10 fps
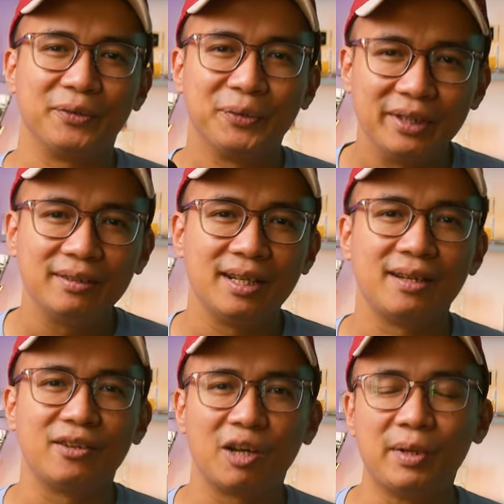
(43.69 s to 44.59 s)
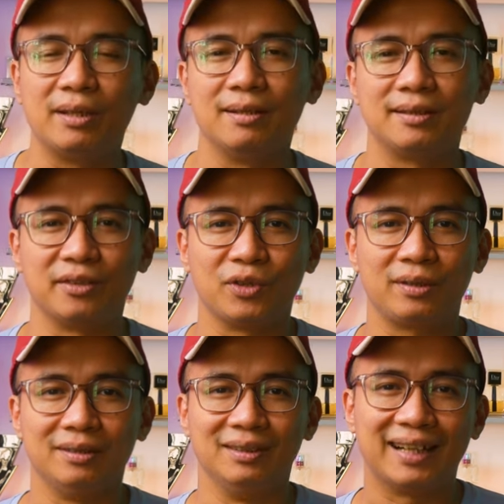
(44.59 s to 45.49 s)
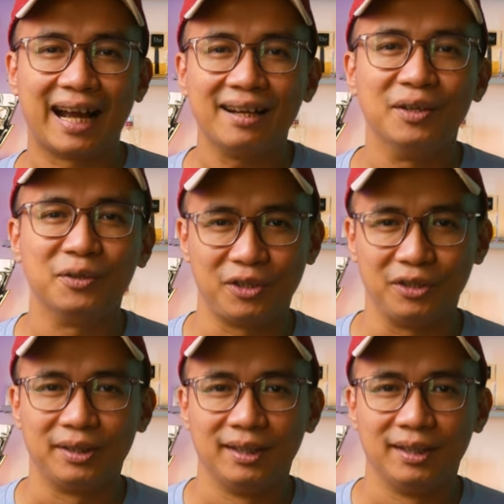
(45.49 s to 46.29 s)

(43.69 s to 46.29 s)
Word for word: tuy nhiên nó đã bị ngừng sản xuất từ khá là lâu rồi.